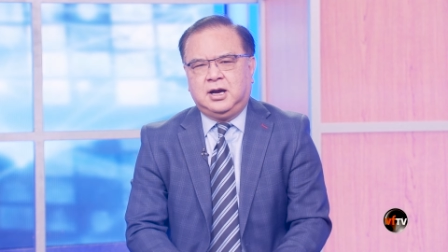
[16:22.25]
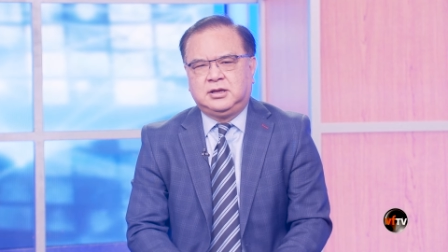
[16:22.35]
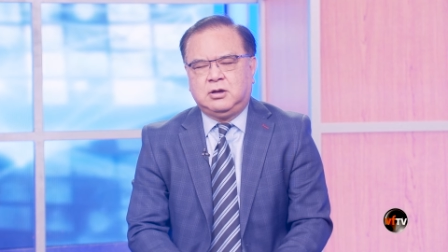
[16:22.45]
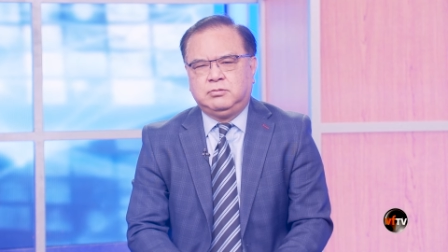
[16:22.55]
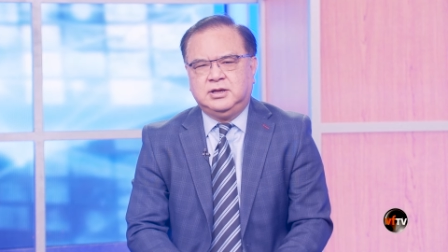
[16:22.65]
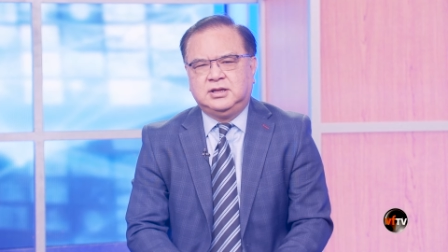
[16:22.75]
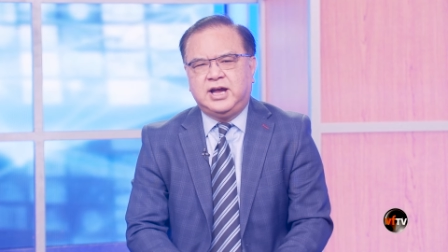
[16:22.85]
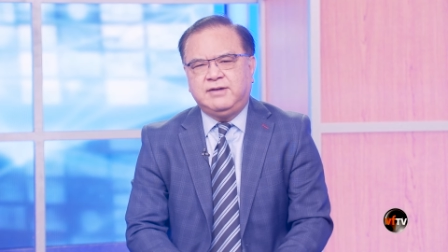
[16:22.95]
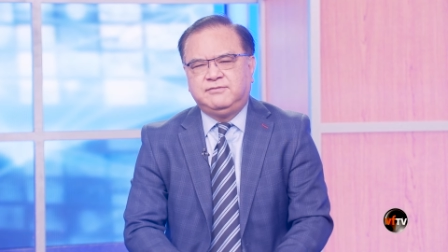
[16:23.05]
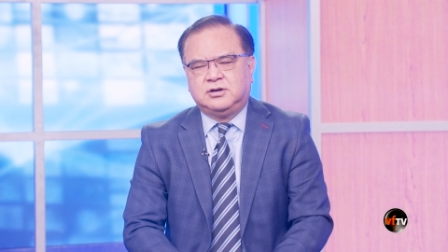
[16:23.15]
uh, trong những
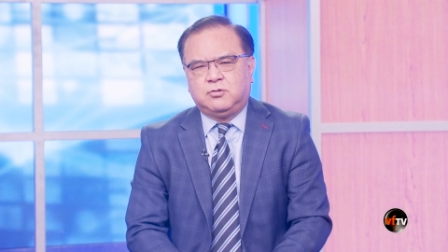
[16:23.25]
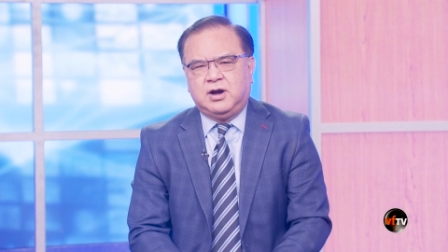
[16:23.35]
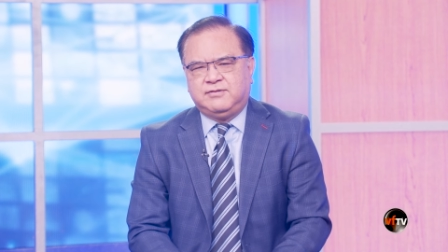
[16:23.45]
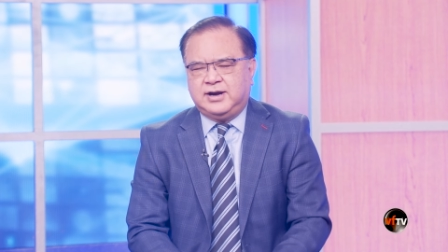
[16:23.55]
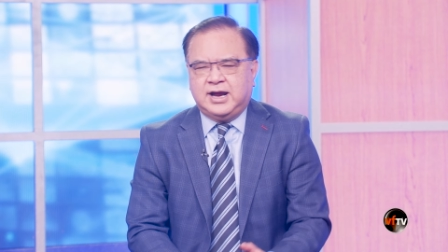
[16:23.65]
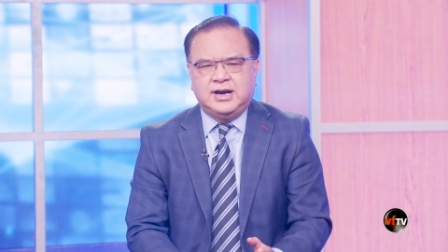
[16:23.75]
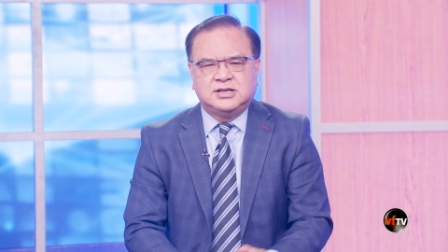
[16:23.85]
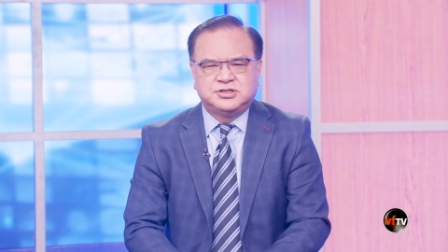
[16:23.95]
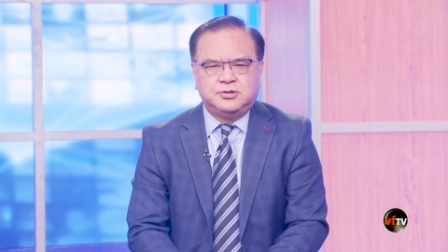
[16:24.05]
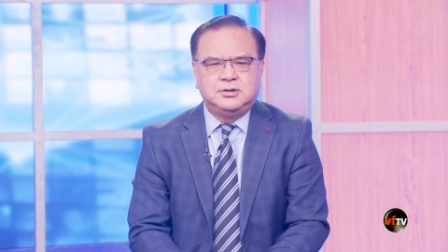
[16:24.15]
tháng vừa qua và đại
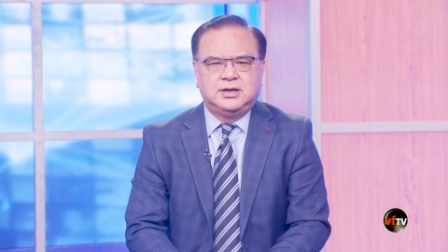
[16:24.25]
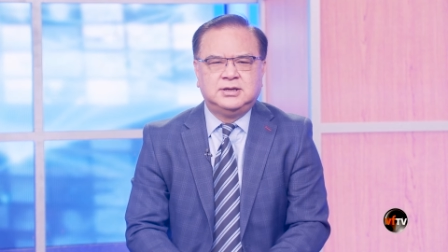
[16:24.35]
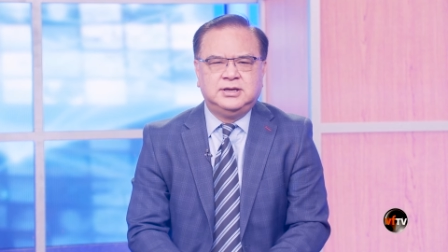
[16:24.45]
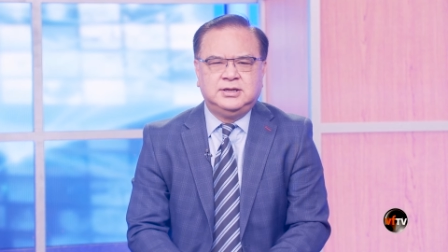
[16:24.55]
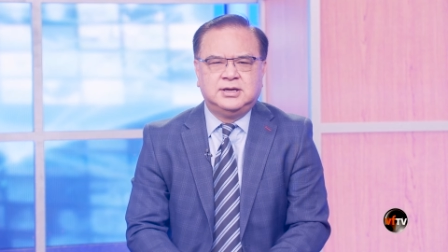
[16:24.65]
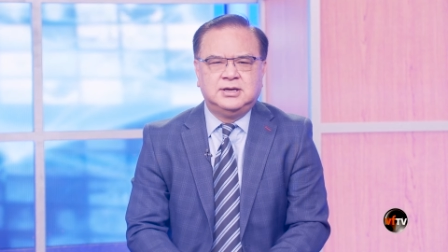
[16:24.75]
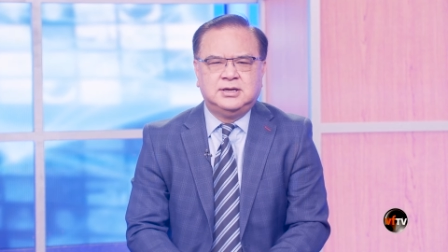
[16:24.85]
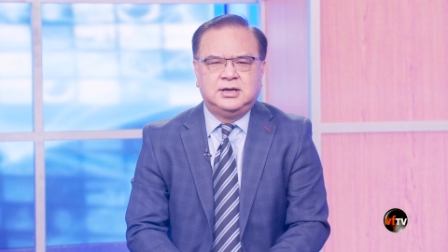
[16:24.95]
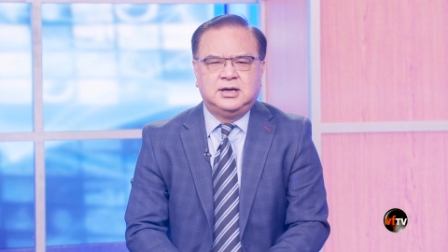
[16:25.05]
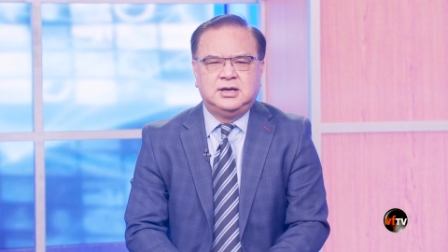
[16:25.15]
đa số là người
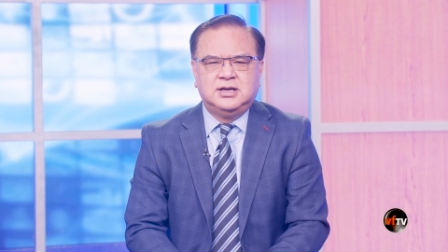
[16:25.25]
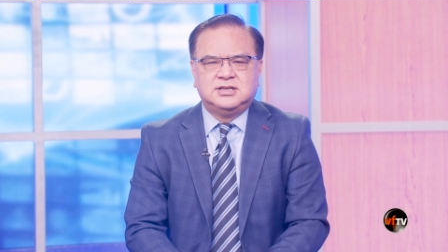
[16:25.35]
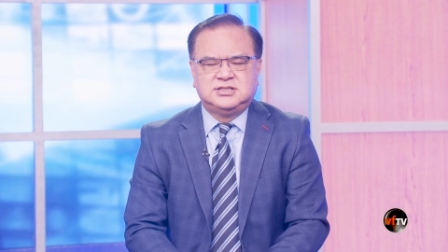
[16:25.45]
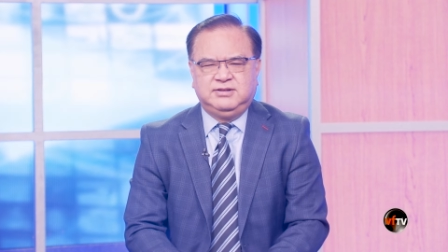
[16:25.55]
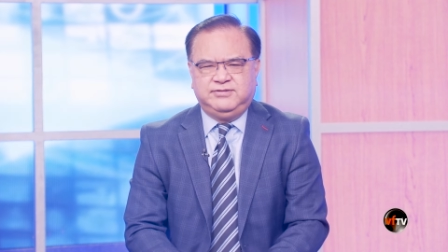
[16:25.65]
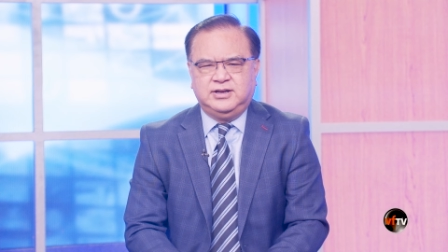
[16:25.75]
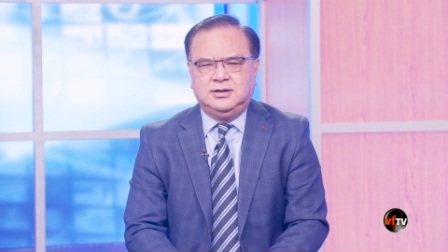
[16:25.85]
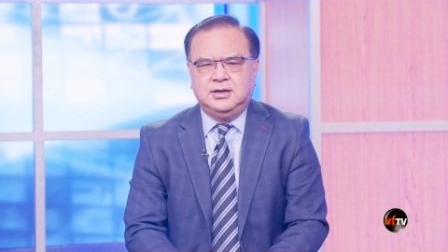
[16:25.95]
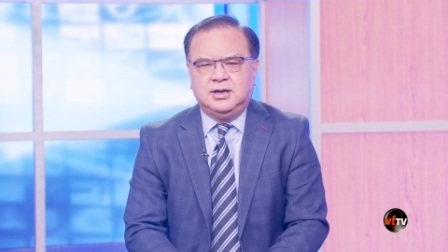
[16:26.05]
dân uh, civil